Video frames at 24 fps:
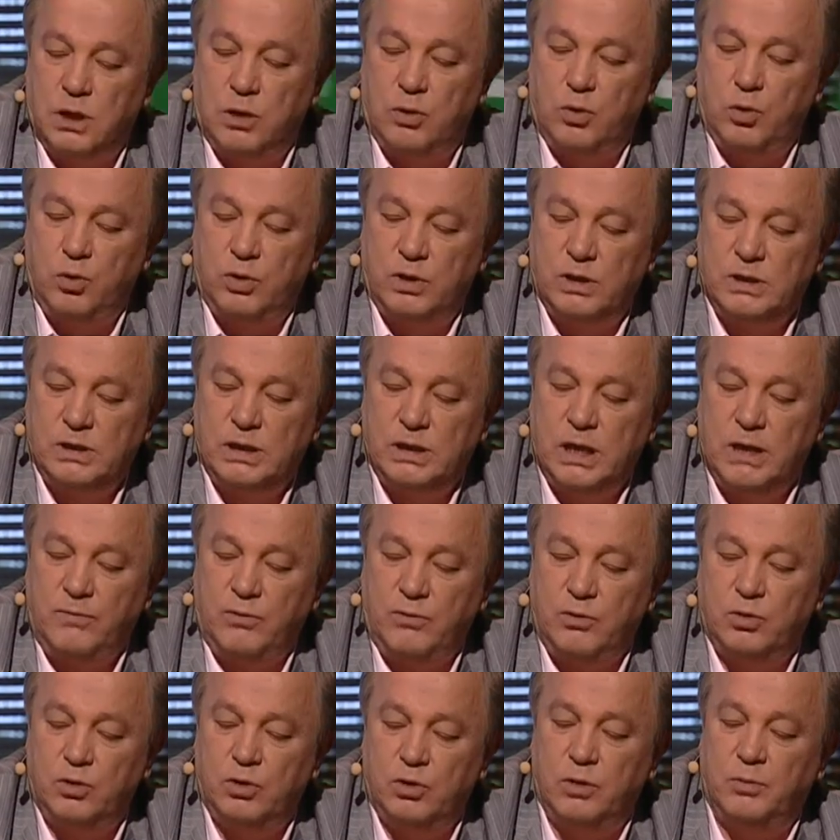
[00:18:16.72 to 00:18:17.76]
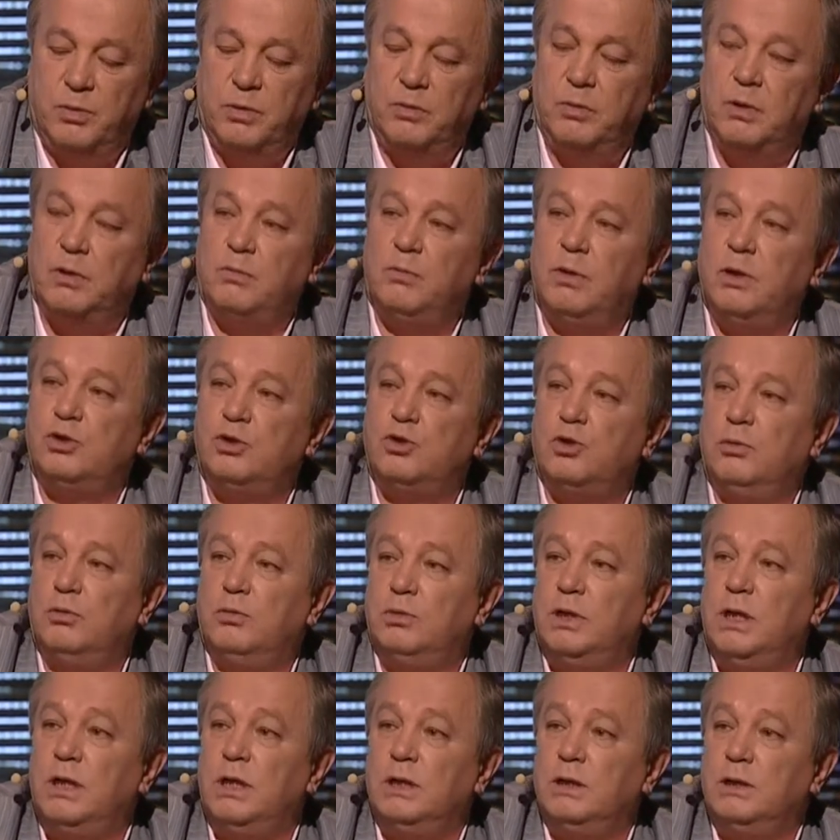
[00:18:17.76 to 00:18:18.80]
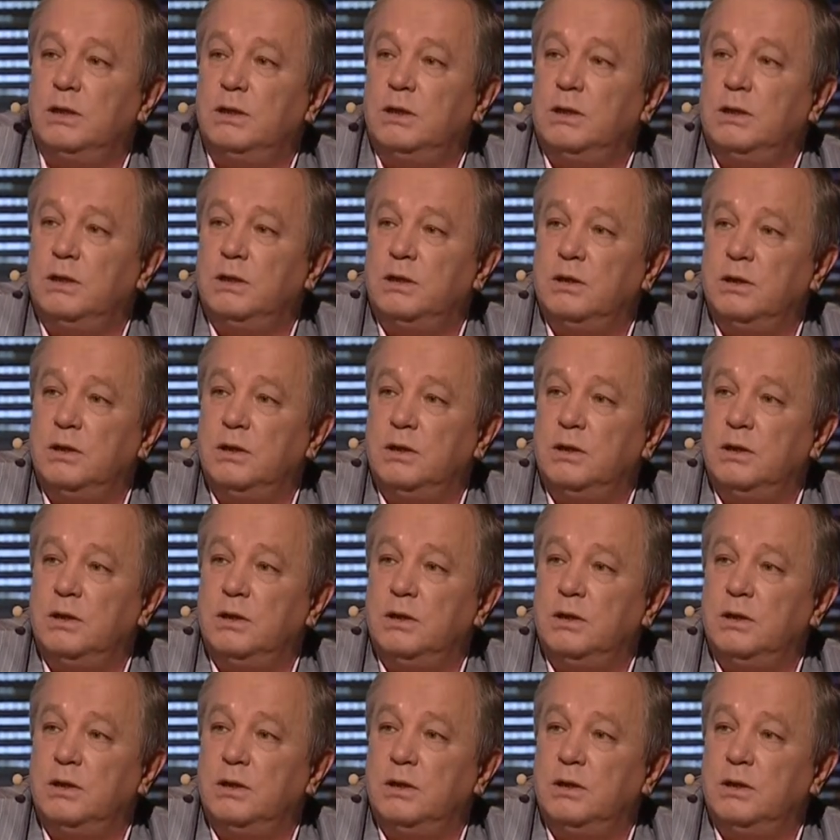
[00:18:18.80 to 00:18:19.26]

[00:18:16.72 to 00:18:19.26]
какую-то ставку, ну, например, большой блайнд,